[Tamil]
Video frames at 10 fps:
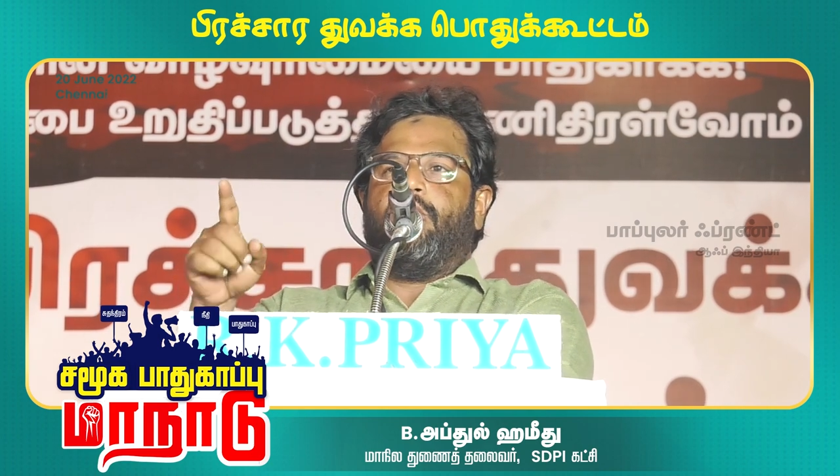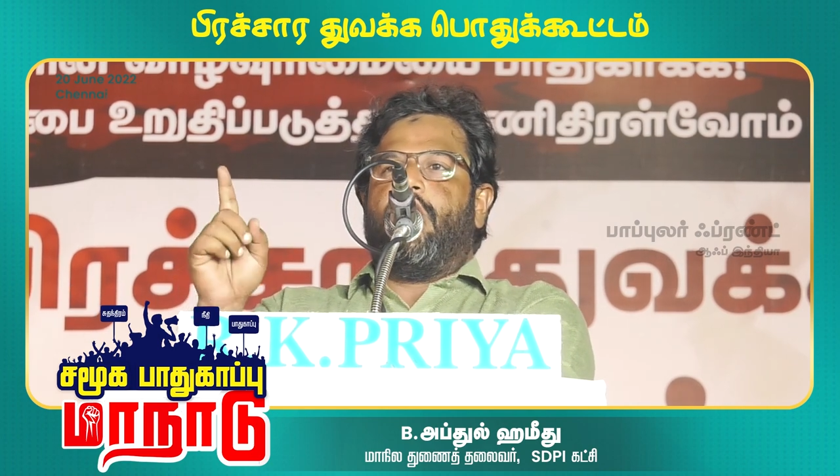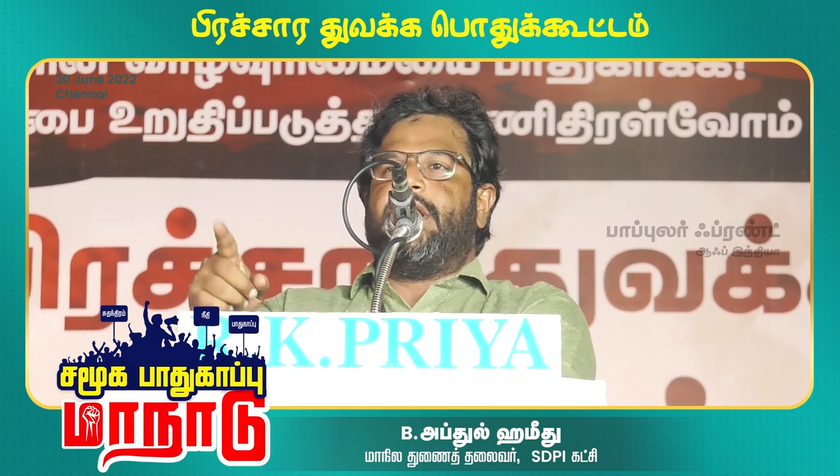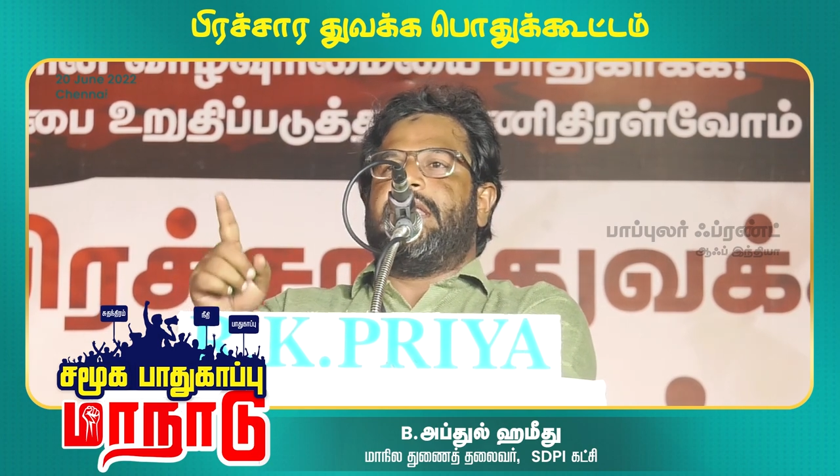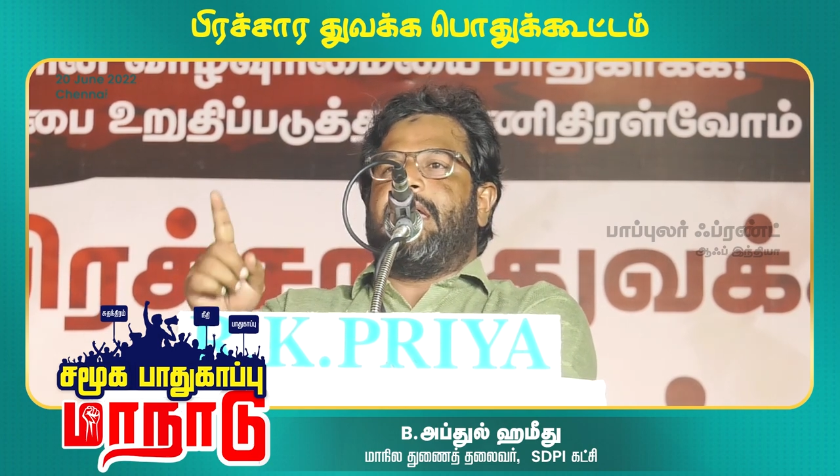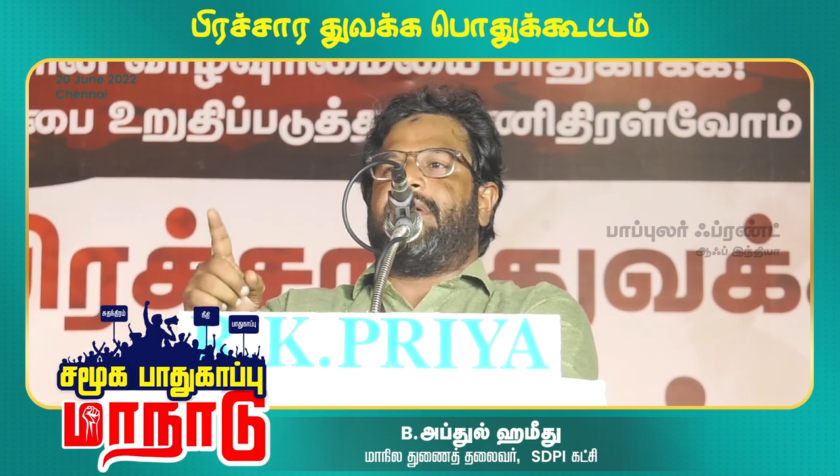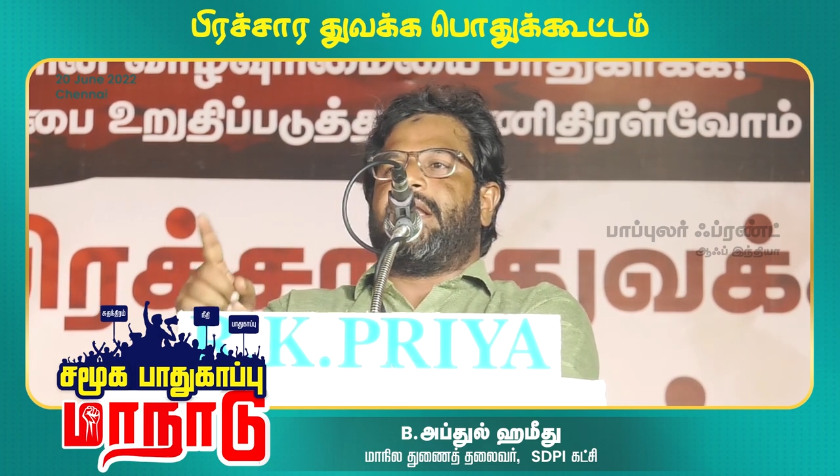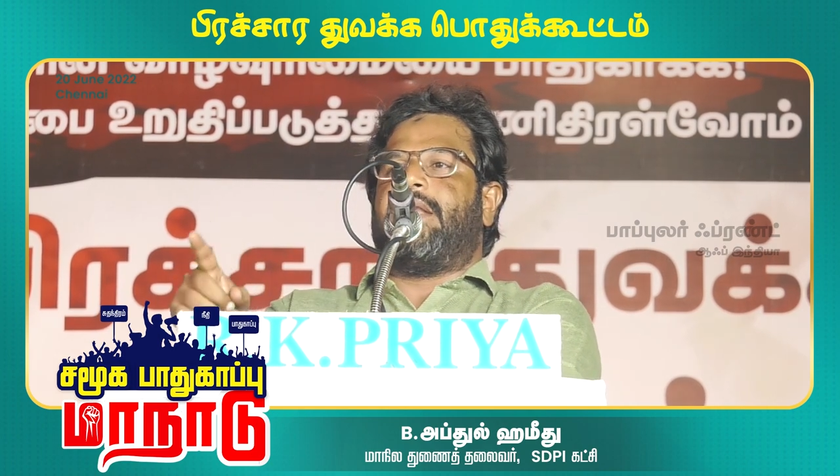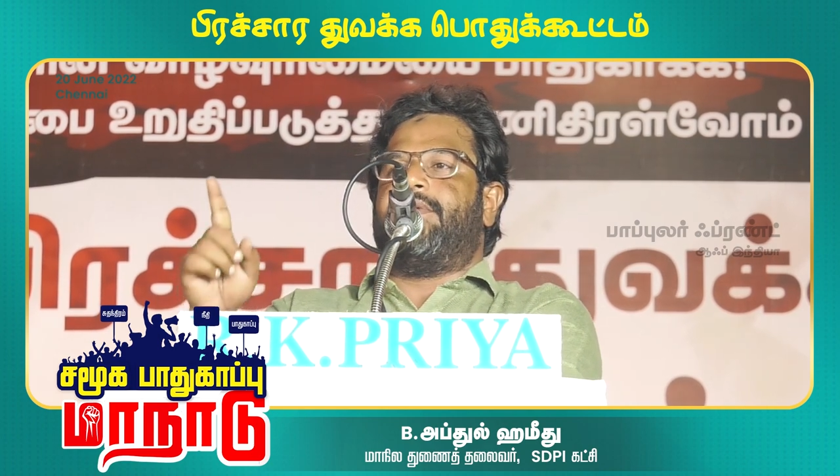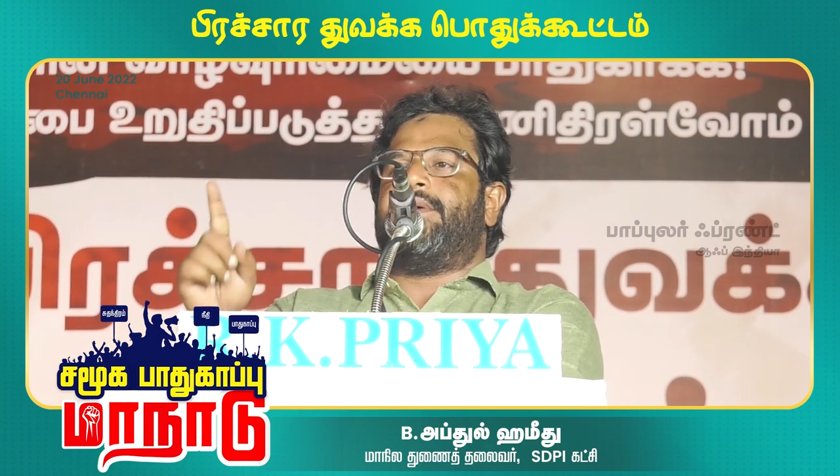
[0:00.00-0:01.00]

மோடி அவர்கள்